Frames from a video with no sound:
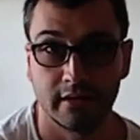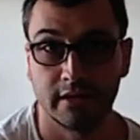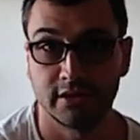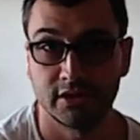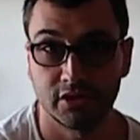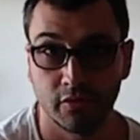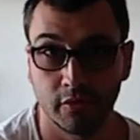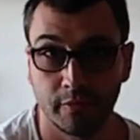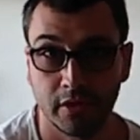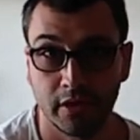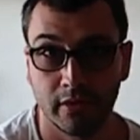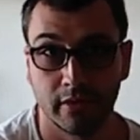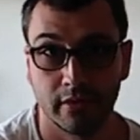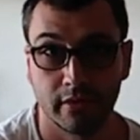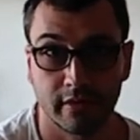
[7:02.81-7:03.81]
il
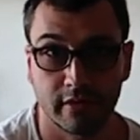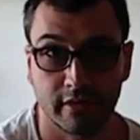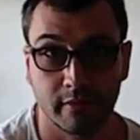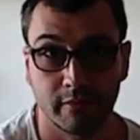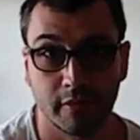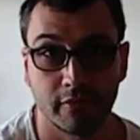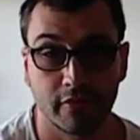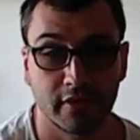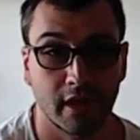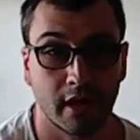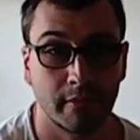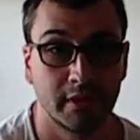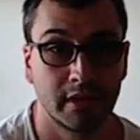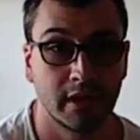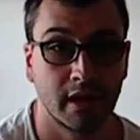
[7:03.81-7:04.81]
COP sempre più
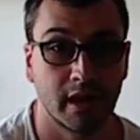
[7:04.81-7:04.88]
stabile,